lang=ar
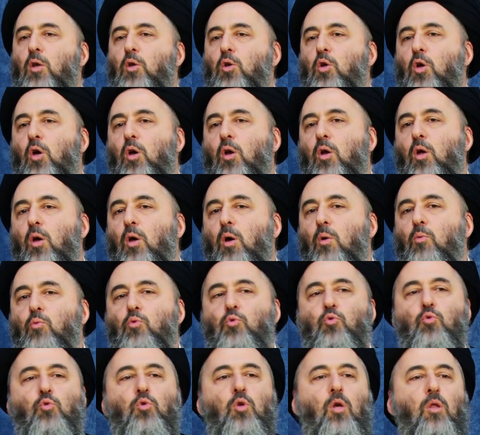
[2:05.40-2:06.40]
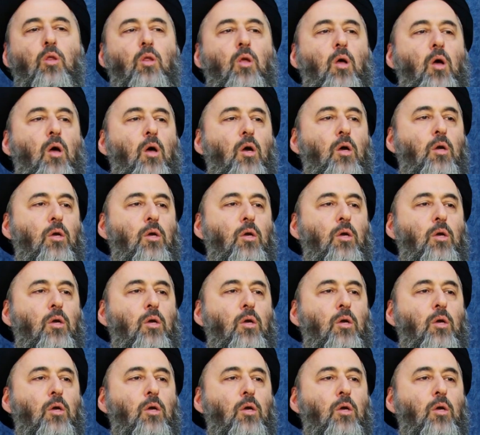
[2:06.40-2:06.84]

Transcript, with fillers: أنكر وجود الله